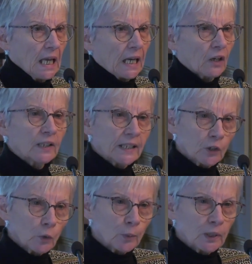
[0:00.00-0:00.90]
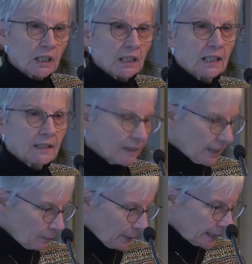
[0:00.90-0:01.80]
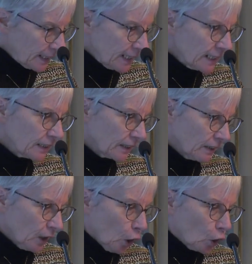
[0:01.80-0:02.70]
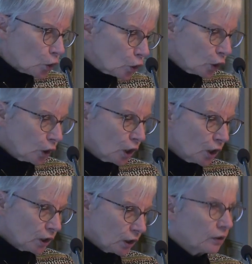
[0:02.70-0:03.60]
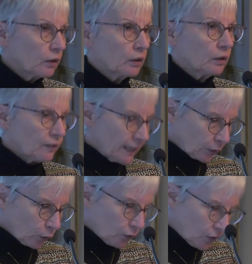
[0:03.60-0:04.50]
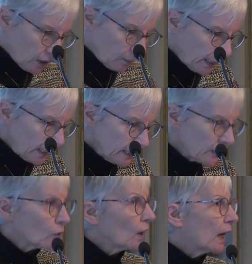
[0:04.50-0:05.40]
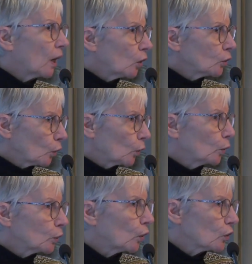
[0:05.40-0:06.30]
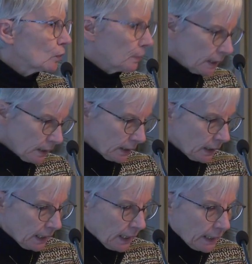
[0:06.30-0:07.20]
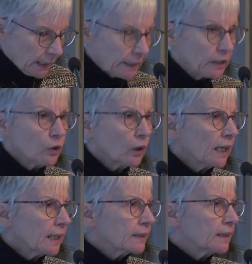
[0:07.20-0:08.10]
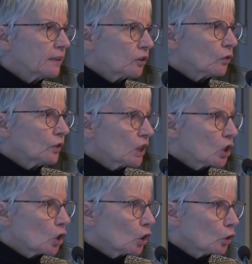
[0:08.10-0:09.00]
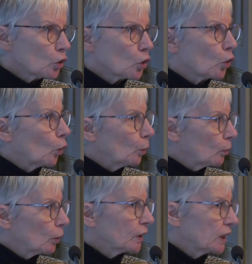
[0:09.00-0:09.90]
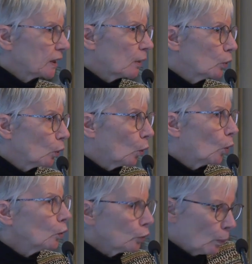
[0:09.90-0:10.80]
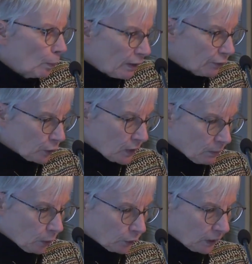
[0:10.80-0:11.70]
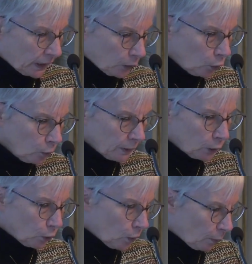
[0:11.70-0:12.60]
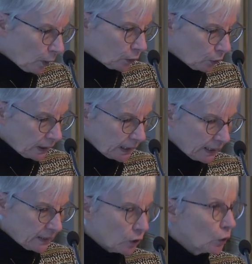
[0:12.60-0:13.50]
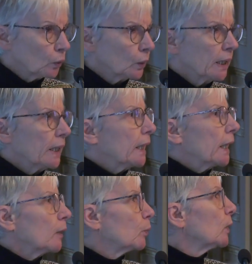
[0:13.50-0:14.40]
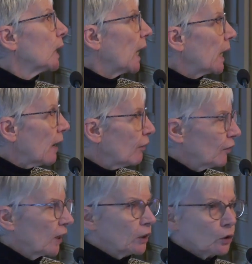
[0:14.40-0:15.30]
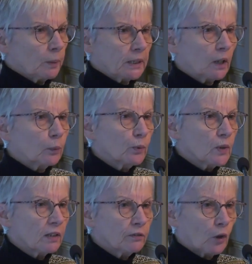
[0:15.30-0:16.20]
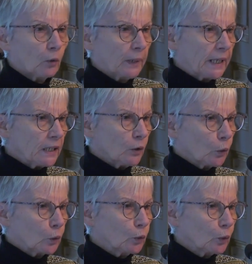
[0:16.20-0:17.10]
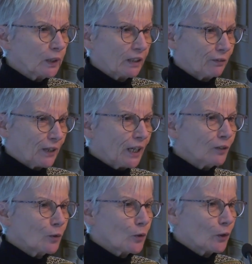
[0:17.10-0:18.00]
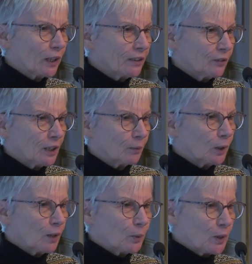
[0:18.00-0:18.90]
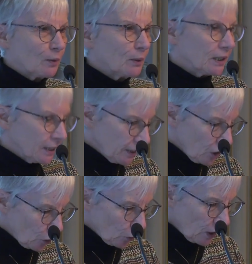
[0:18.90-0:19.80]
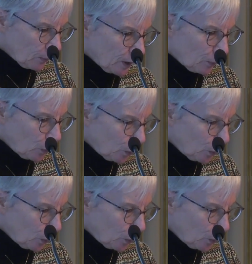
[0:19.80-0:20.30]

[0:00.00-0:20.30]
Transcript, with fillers: Alors, quelques petits détails pratiques. Ce colloque euh, va être filmé, il sera retransmis. Il y aura des temps d'échange au moment des tables rondes, pas forcément très longs, mais de quoi prendre des questions. Et puis à la fin, de manière plus informelle, autour d'un verre, vous aurez évidemment la possibilité d'échanger un petit peu